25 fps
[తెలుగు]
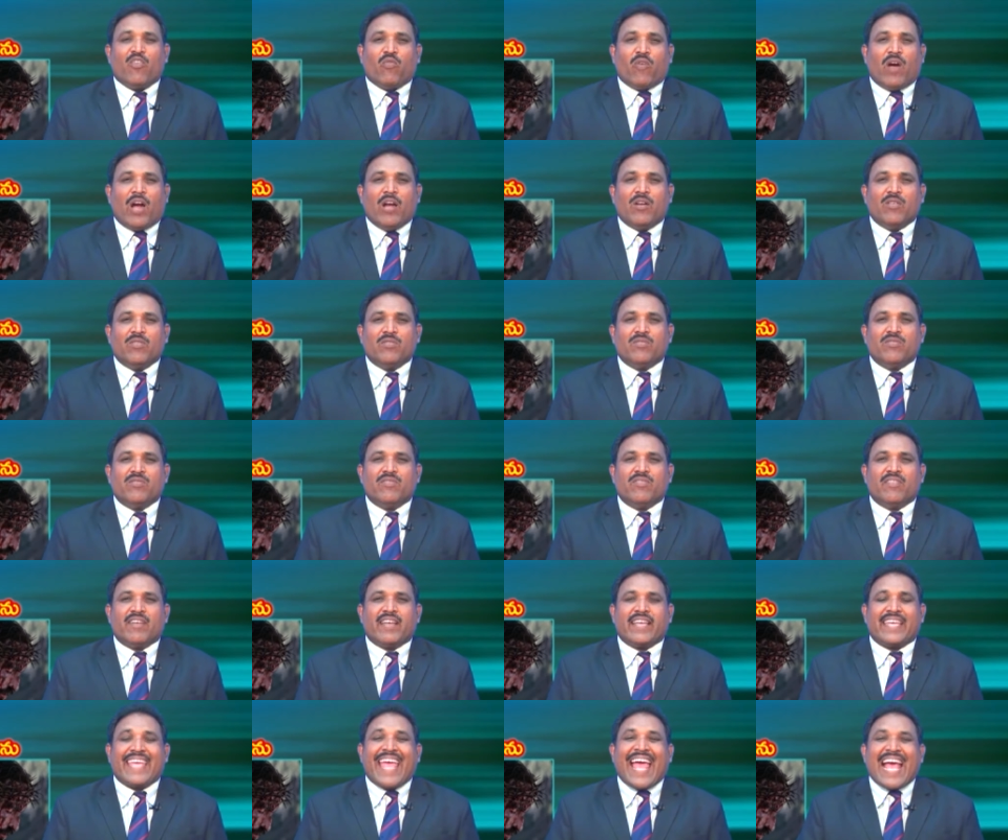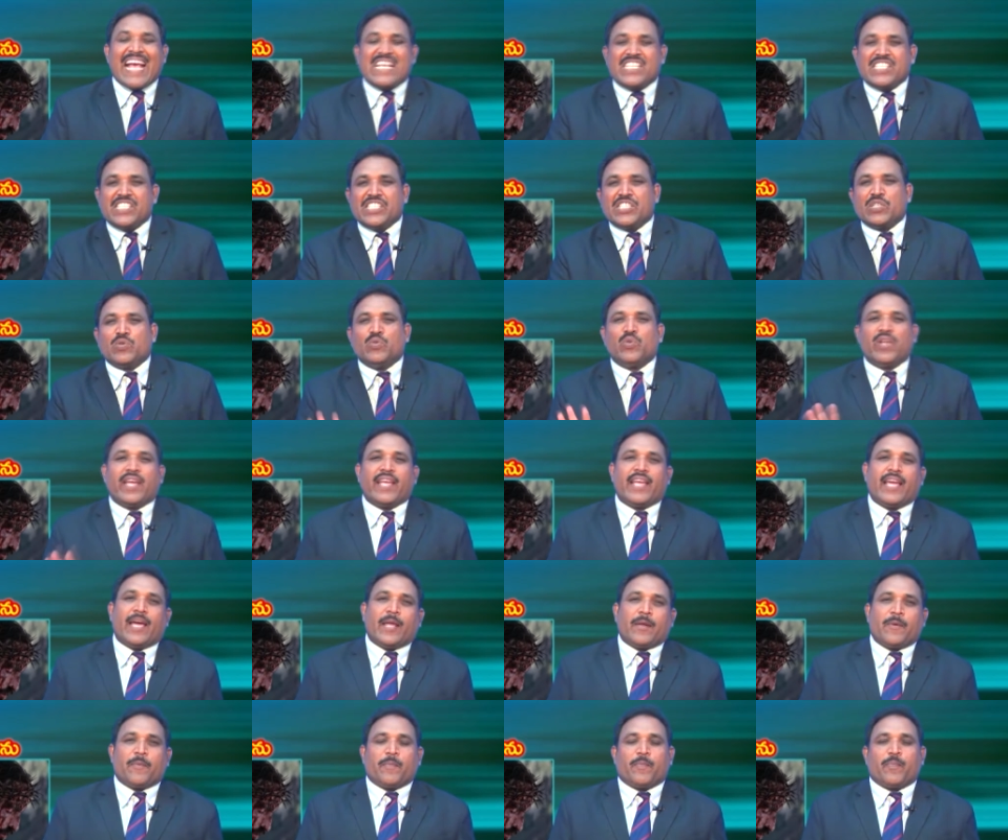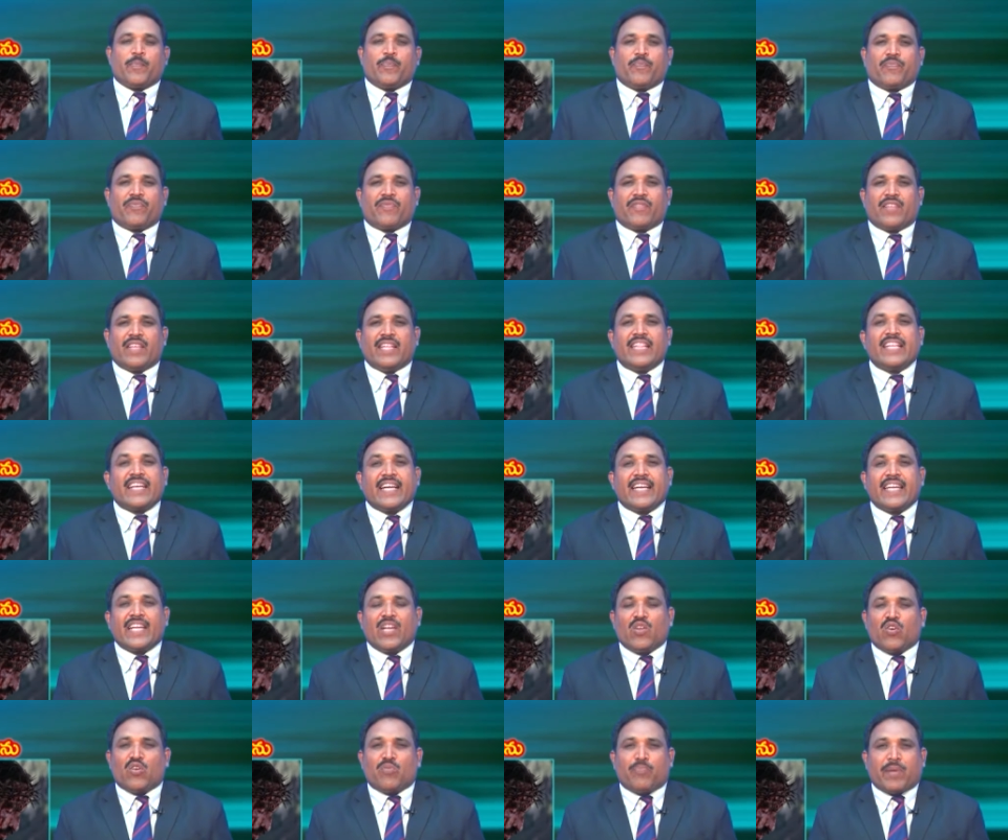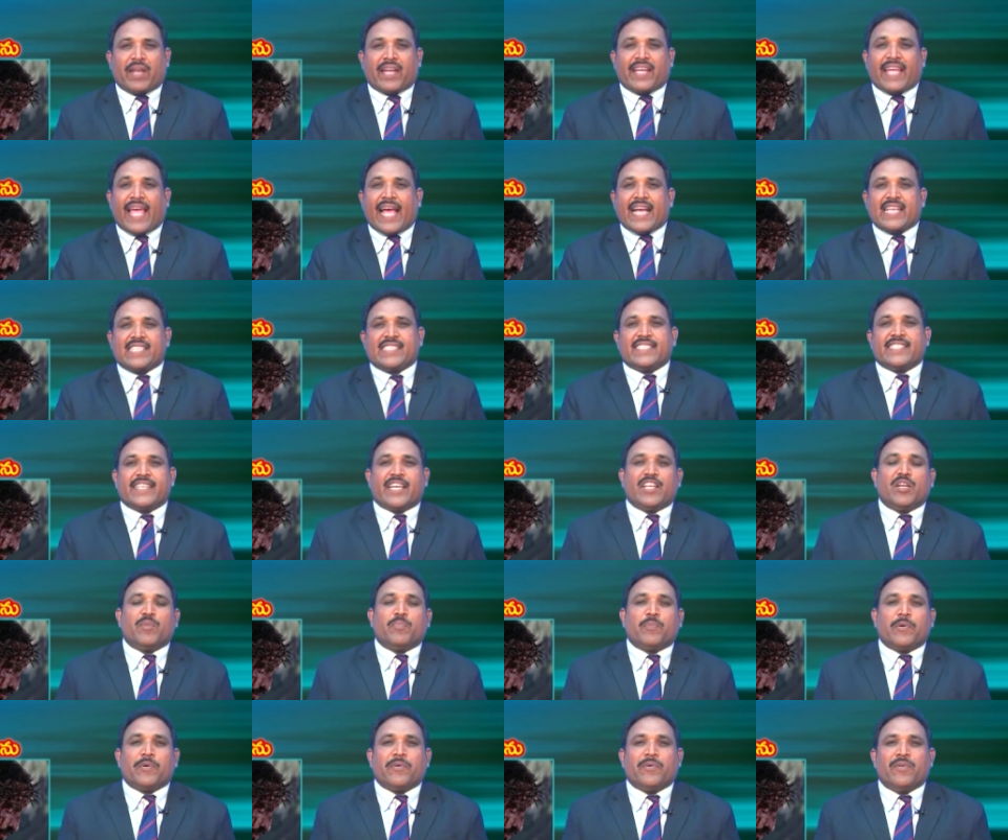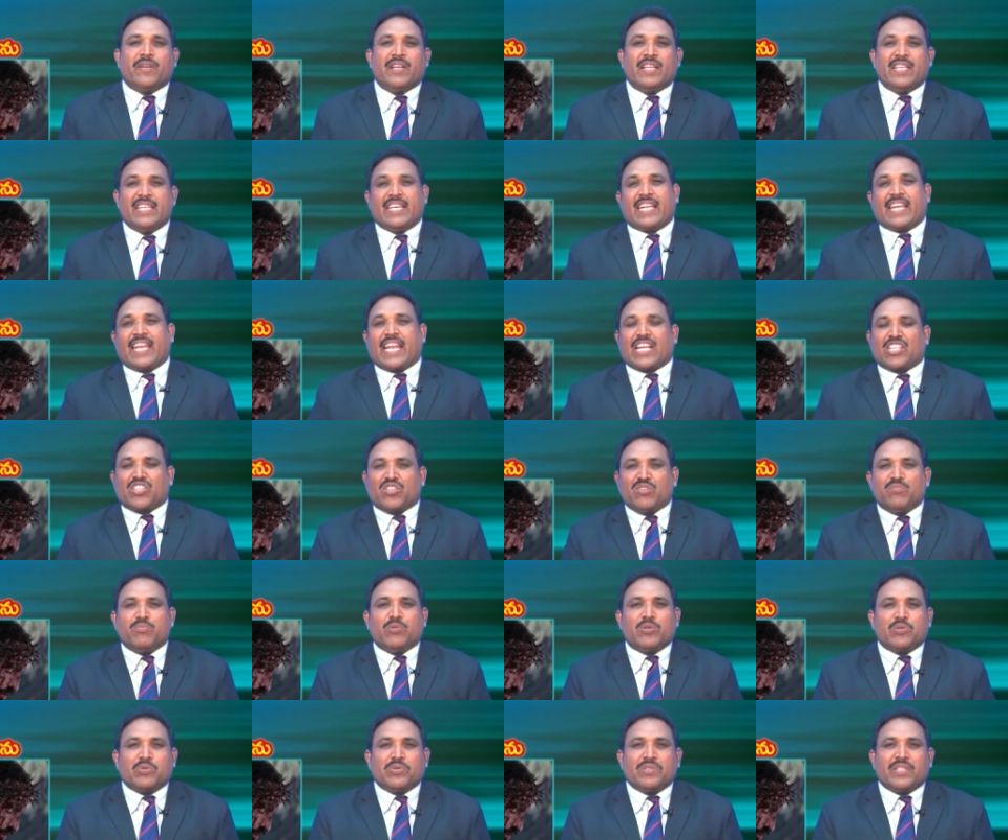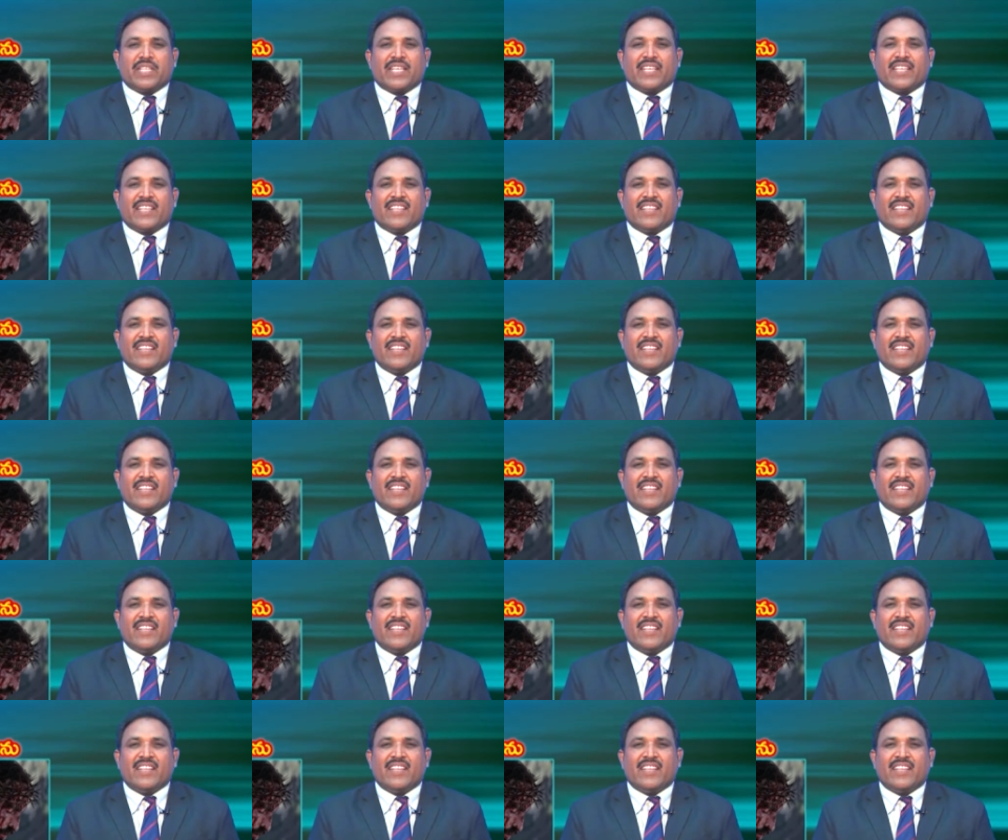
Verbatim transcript: వాళ్ళు యాక్సిడెంట్కి గురయ్యారు ఎందుకంటే ఈ లోకపరంగా యాక్సిడెంట్ అయినప్పుడు రక్తం పోతుంది